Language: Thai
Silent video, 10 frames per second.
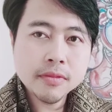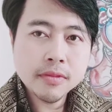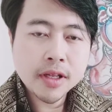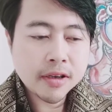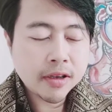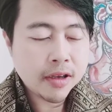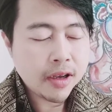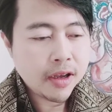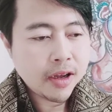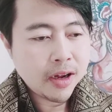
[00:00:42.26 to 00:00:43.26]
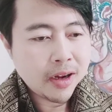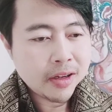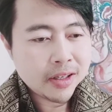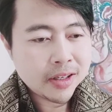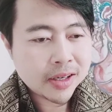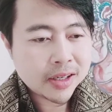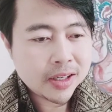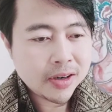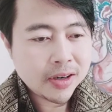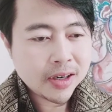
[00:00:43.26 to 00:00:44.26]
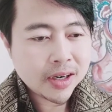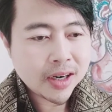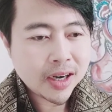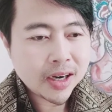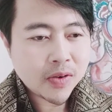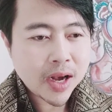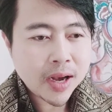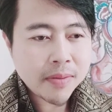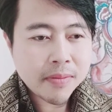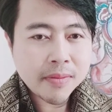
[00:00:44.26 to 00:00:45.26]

นะจนเกิดความ